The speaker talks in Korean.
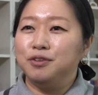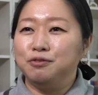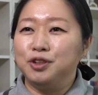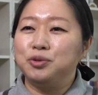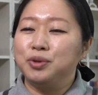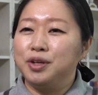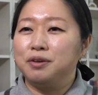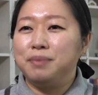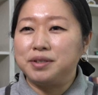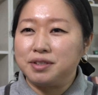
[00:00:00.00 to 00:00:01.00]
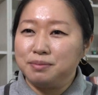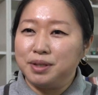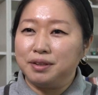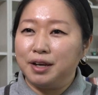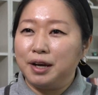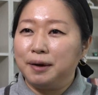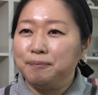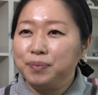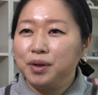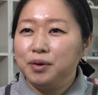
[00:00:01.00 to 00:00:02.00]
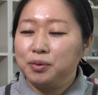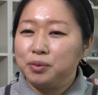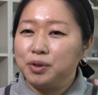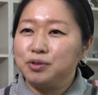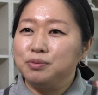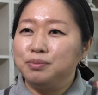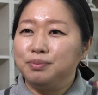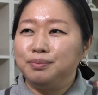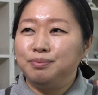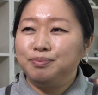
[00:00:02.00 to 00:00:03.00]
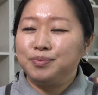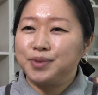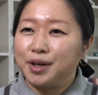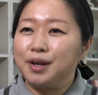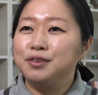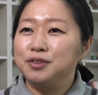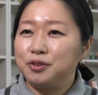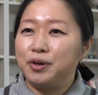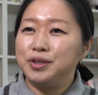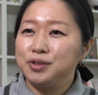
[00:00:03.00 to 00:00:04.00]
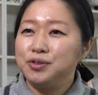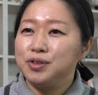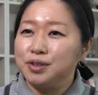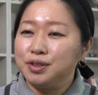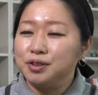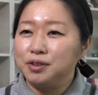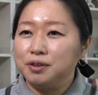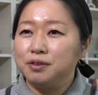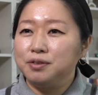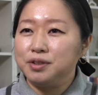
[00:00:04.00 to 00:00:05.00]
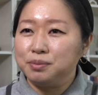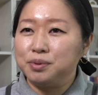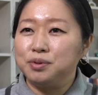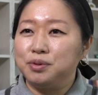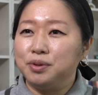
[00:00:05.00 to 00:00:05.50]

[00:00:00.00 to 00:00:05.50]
우리 동네에 이런 맛집이 있다. 그렇게 좀 자랑스러워하실 수 있는 그런 집으로.